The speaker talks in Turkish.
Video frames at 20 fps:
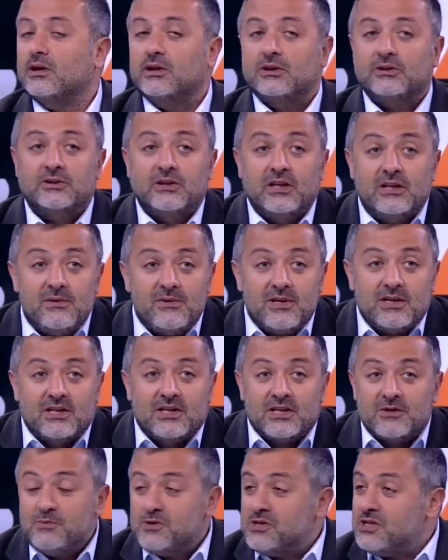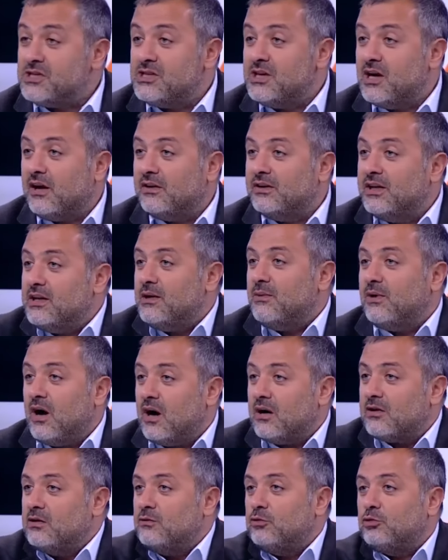Ne demek kırmızı siyah ne demek?
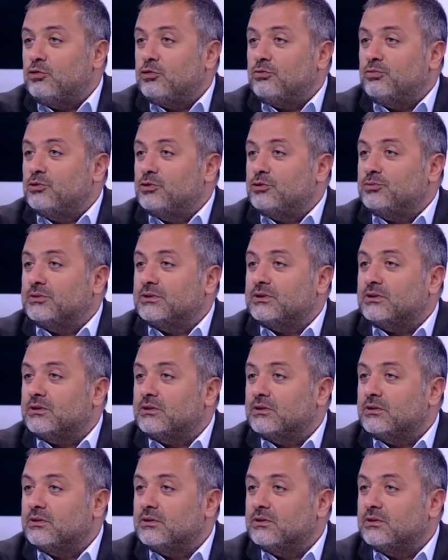Arnavutluk muyuz biz?